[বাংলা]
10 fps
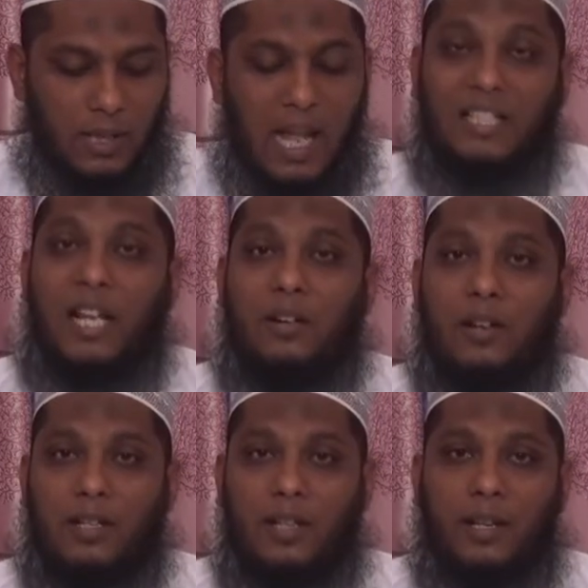আশা
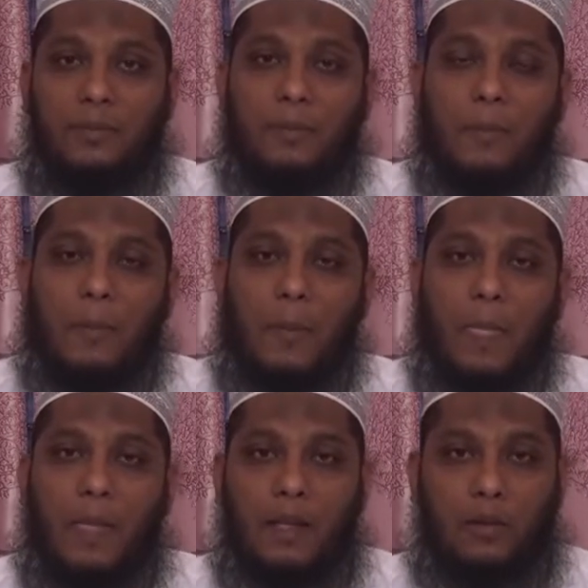করা যায়
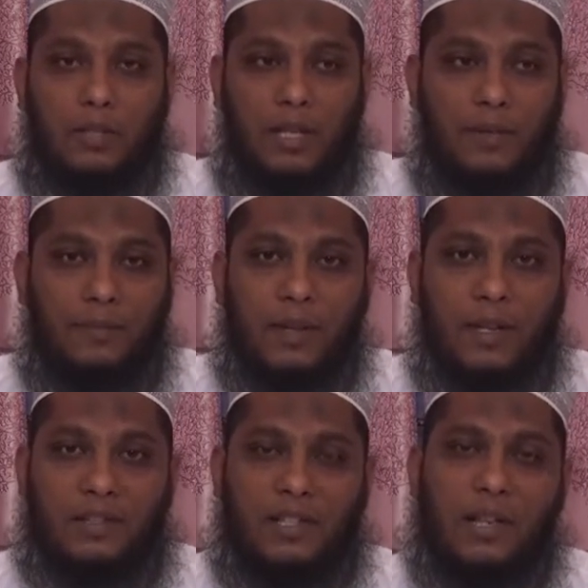এ রোজা
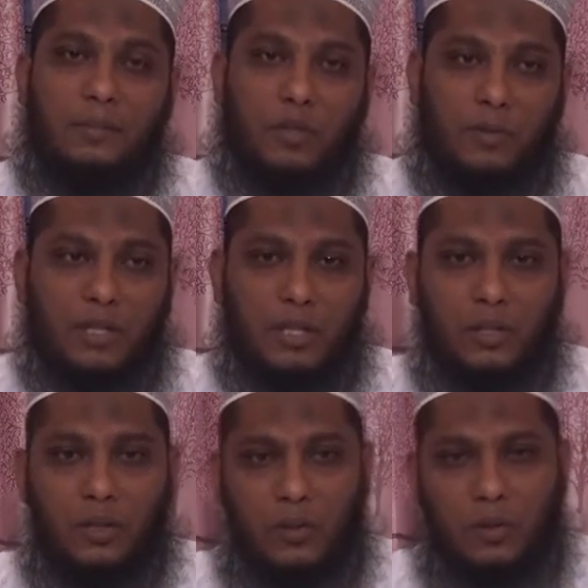এ সিয়াম তোমাদের
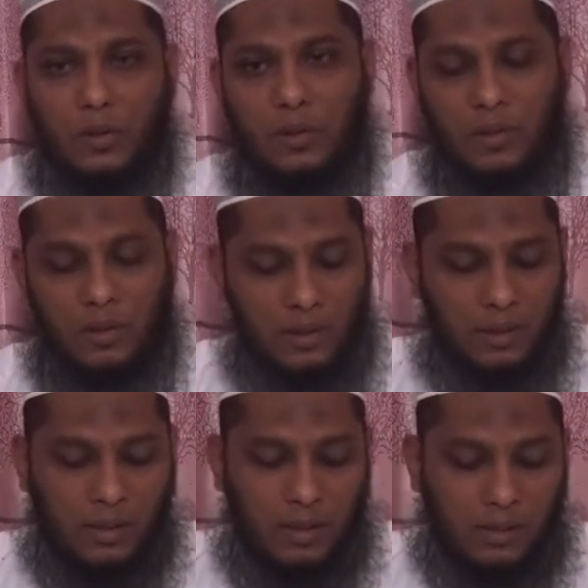জন্য
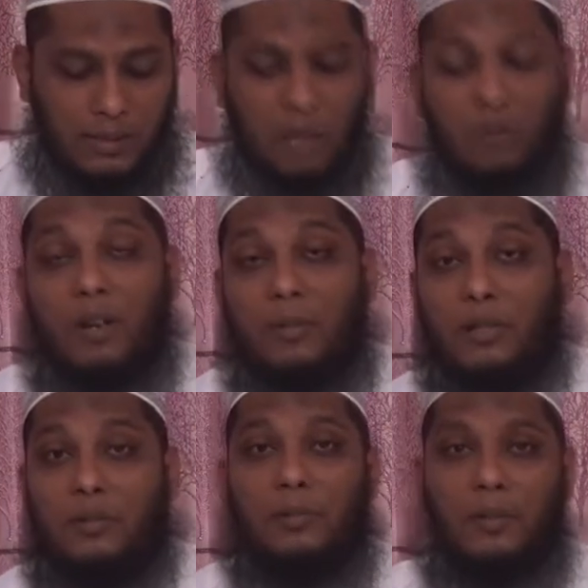তাকুয়ার
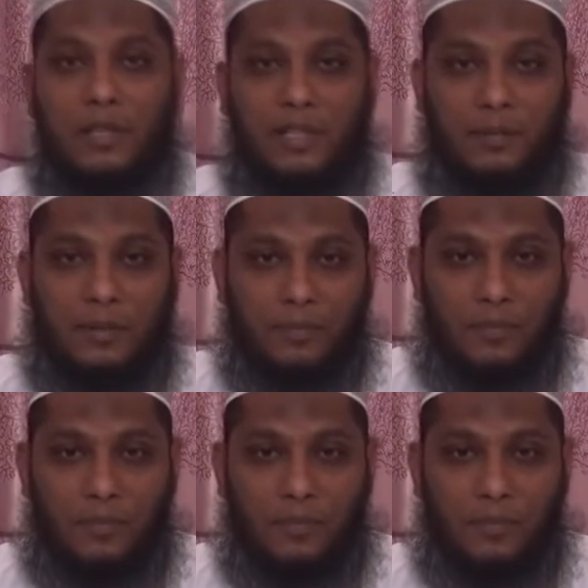মাধ্যম হয়ে যাবে